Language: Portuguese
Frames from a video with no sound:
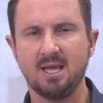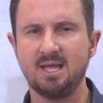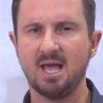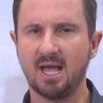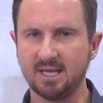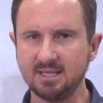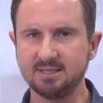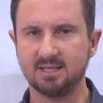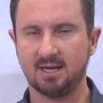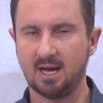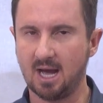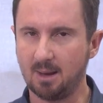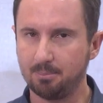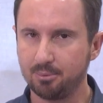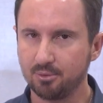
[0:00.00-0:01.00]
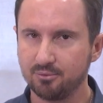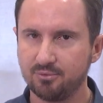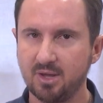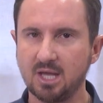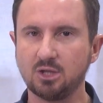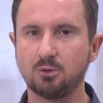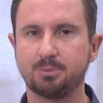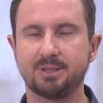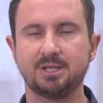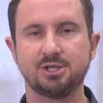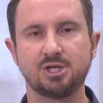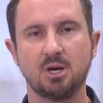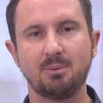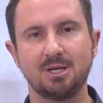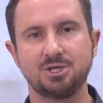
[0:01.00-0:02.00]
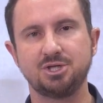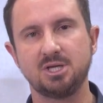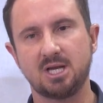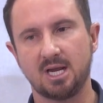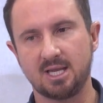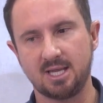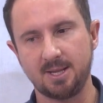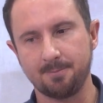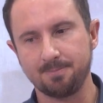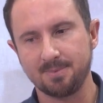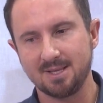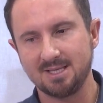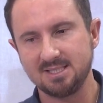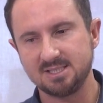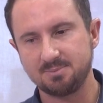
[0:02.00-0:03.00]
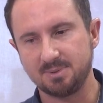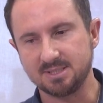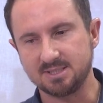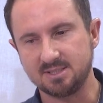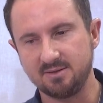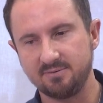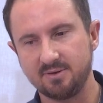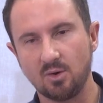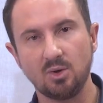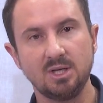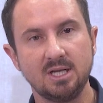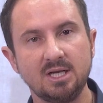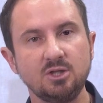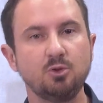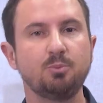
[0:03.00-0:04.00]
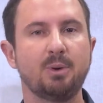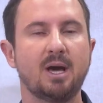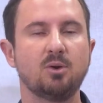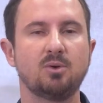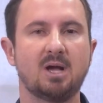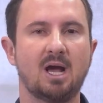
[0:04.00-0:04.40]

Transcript: E ainda aproveito para deixar uma dica aqui específica olhando para o